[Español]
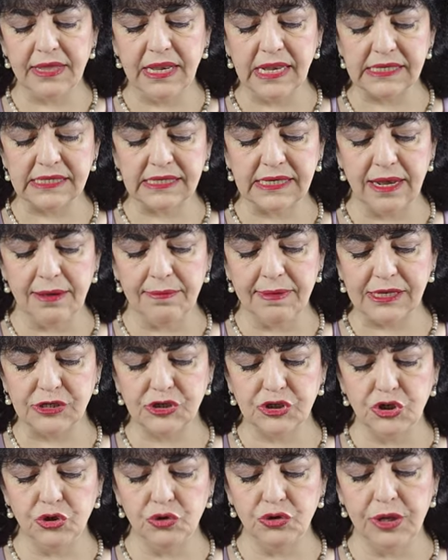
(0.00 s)
de la
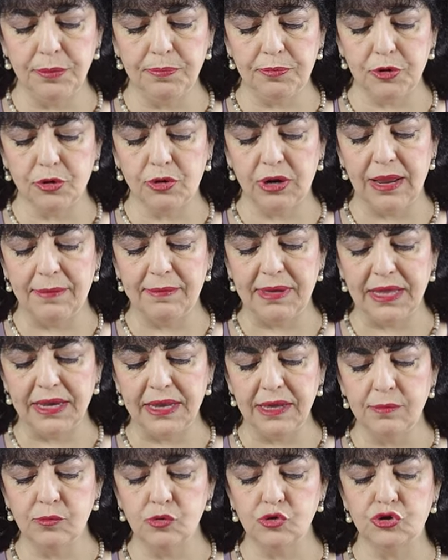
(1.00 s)
salvación y
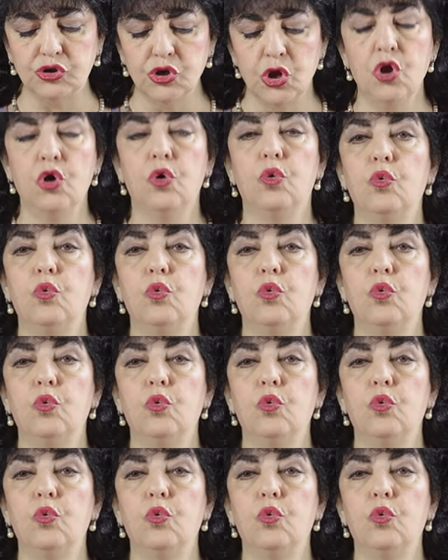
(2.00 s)
proclamaremos